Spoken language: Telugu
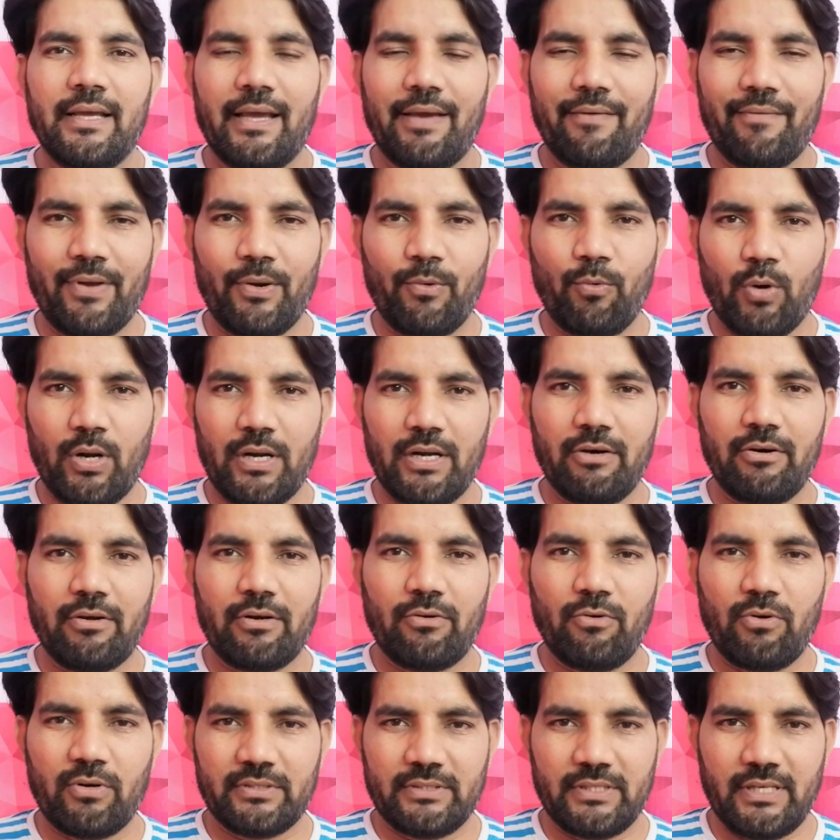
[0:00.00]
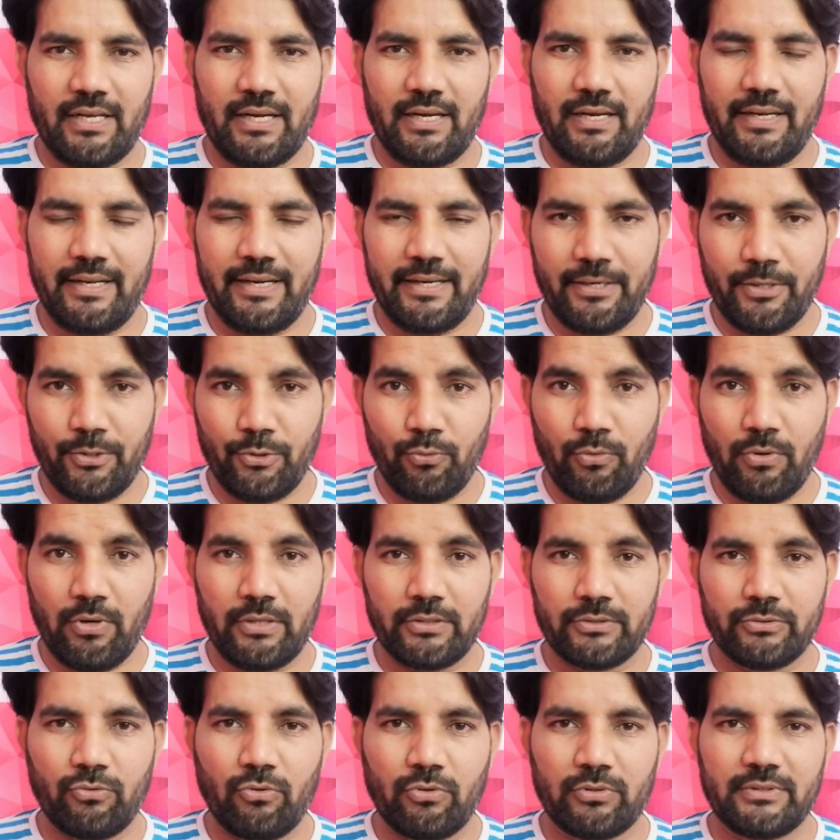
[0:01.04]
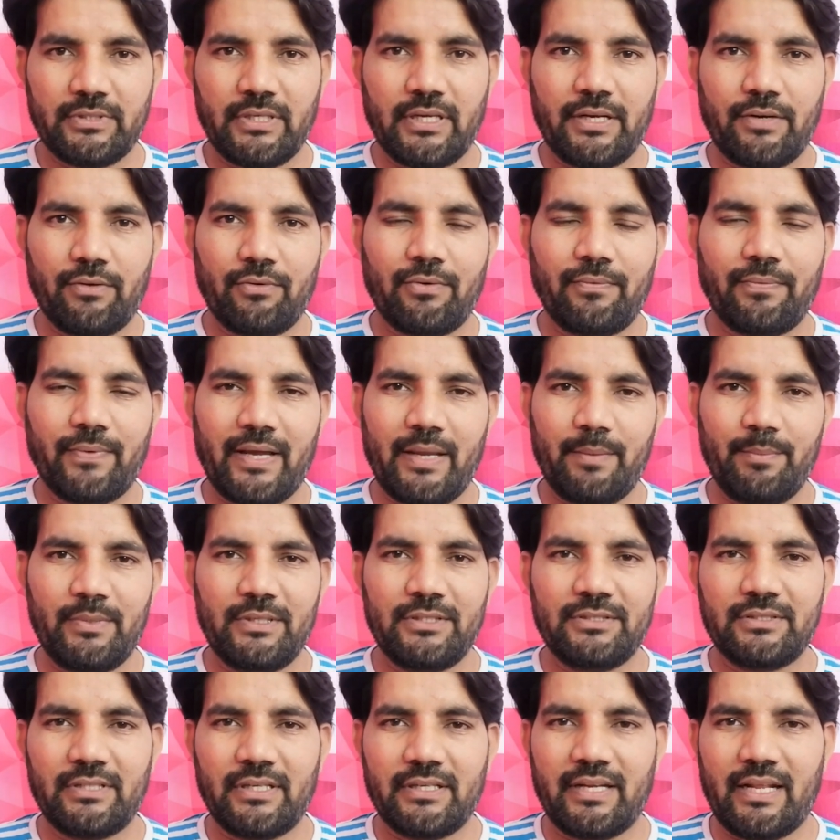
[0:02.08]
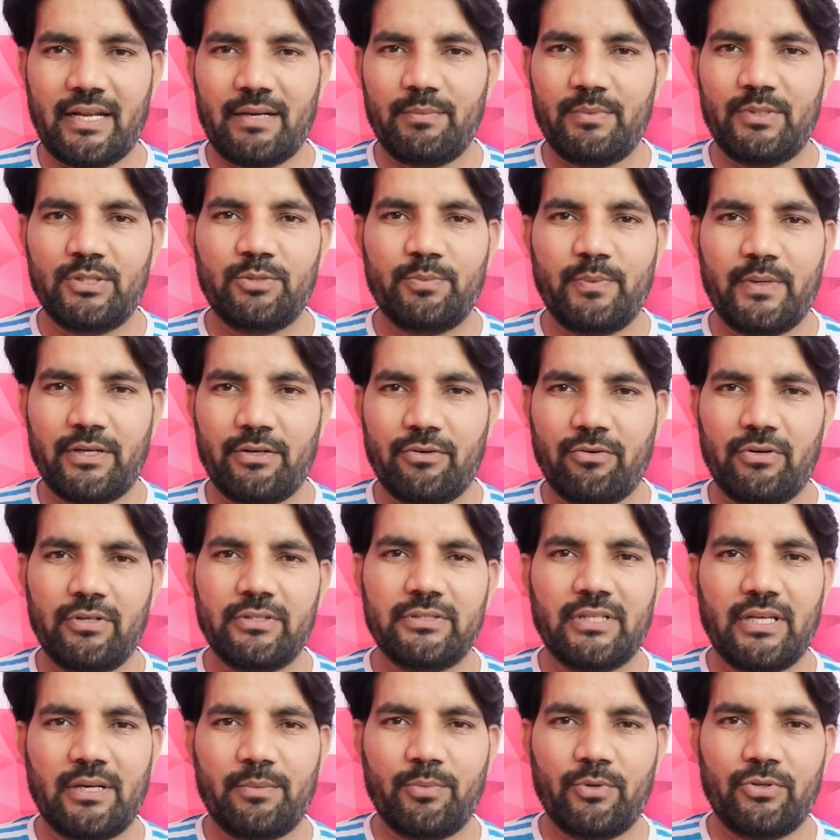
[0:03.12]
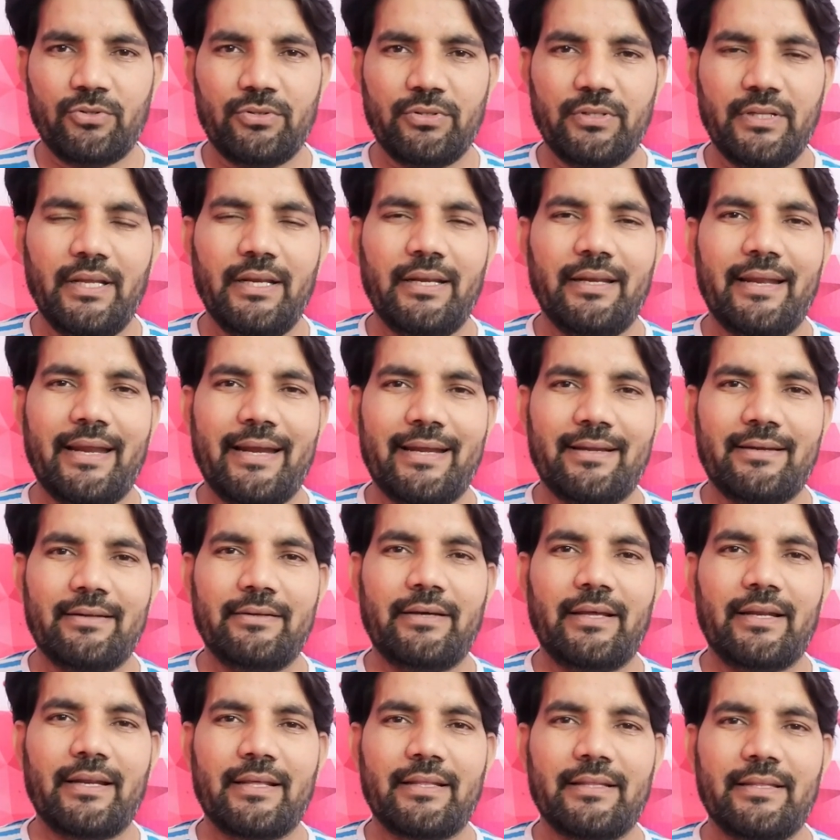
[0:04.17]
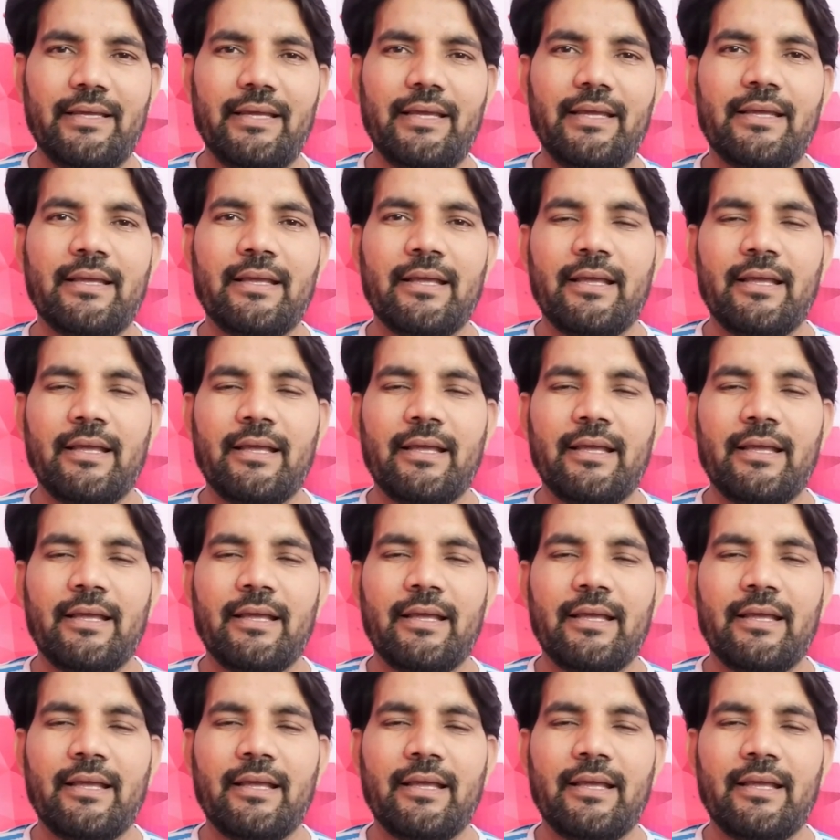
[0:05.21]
ఎవ్రీ వన్ అవర్కి ఒకసారి లేదంటే టూ అవర్స్కి ఒకసారి ఒక ఫైవ్ మినిట్స్ టెన్ మినిట్స్ పెట్టుకోండి సరిపోతుంది నెట్ అనేది